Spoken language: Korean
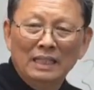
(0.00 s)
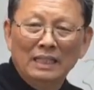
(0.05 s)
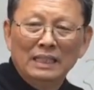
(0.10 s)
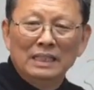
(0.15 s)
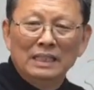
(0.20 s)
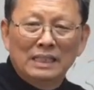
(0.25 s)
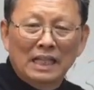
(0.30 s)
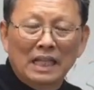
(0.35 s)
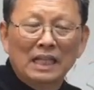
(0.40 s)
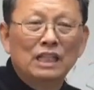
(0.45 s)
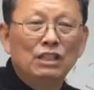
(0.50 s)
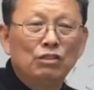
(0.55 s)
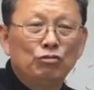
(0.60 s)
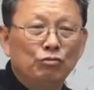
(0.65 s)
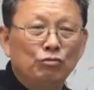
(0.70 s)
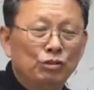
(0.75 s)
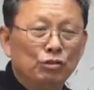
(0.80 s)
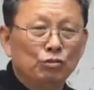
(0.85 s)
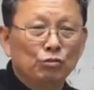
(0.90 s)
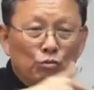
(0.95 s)
생길 수
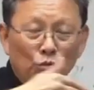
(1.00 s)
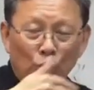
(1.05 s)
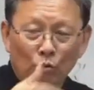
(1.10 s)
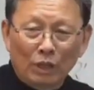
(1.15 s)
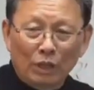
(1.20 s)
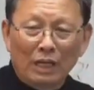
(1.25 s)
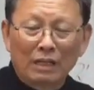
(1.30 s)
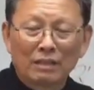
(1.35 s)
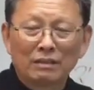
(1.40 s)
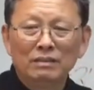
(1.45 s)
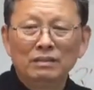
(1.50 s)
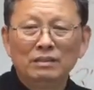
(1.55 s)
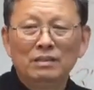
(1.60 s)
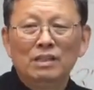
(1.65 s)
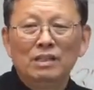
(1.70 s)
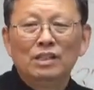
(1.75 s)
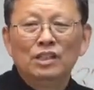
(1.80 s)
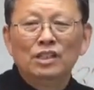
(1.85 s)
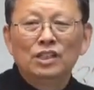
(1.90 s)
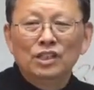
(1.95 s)
있는 또 다른
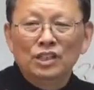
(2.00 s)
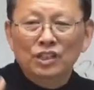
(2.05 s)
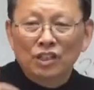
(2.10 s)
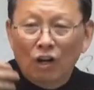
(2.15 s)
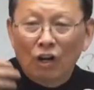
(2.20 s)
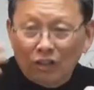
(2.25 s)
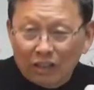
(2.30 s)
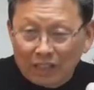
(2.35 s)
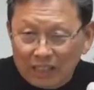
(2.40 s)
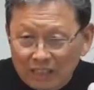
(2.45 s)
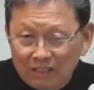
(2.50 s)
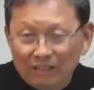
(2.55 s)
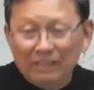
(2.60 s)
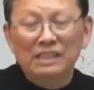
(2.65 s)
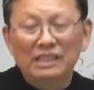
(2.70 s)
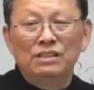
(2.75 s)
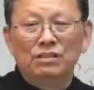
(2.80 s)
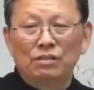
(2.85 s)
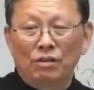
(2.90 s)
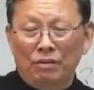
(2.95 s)
역기능이
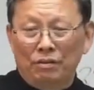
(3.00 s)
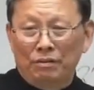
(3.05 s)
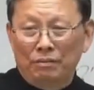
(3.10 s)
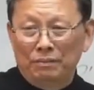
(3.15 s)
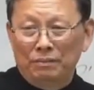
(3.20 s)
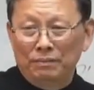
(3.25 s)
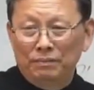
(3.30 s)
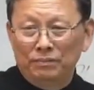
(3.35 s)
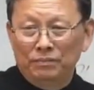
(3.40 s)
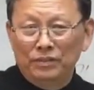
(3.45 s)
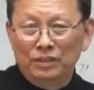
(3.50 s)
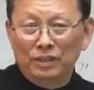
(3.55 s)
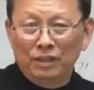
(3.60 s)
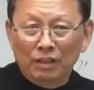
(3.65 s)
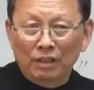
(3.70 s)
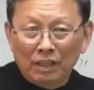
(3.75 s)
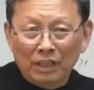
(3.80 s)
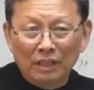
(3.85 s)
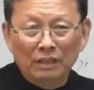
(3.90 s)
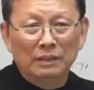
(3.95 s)
있어요.
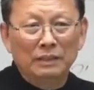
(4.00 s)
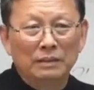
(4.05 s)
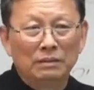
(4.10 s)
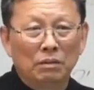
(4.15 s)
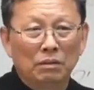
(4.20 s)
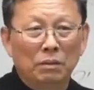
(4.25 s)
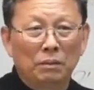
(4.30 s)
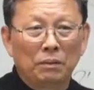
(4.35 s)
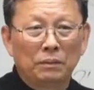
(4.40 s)
역기능이 있어요.